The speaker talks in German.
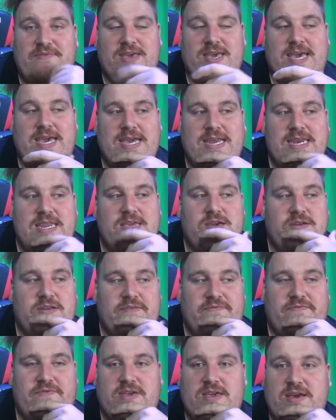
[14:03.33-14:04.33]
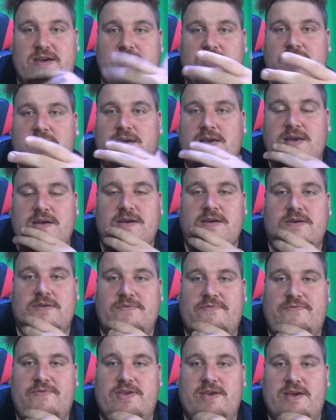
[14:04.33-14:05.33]
für ihr Handy oder für ihr,
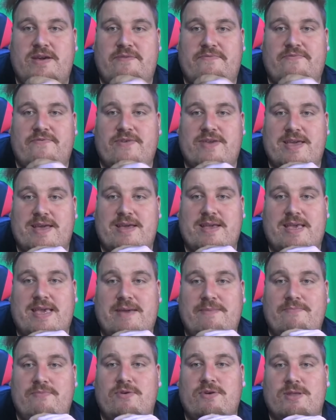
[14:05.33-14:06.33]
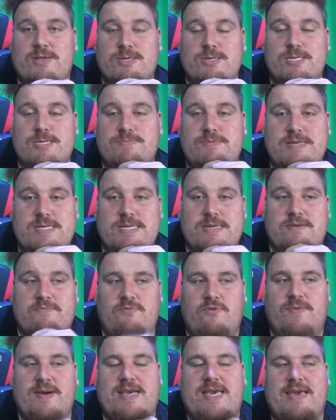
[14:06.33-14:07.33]
für ihr, für ihr Gameboy oder sonst was.
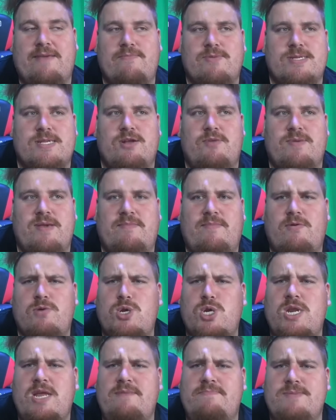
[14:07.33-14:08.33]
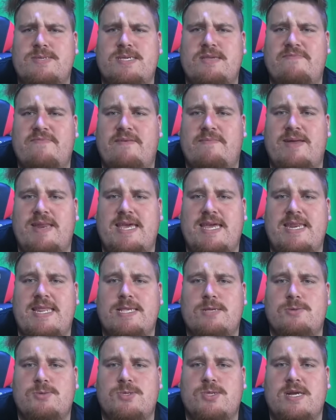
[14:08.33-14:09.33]
Wobei Gameboys, glaube ich, am Aussterben sind, weil man
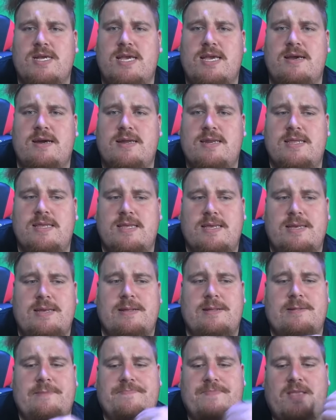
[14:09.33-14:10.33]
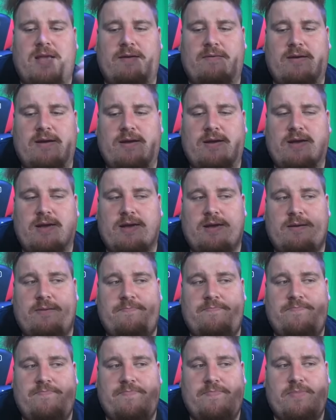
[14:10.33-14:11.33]
Handys heutzutage hat. Aber
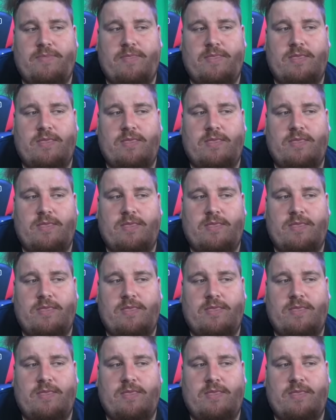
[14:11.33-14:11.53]
ähm,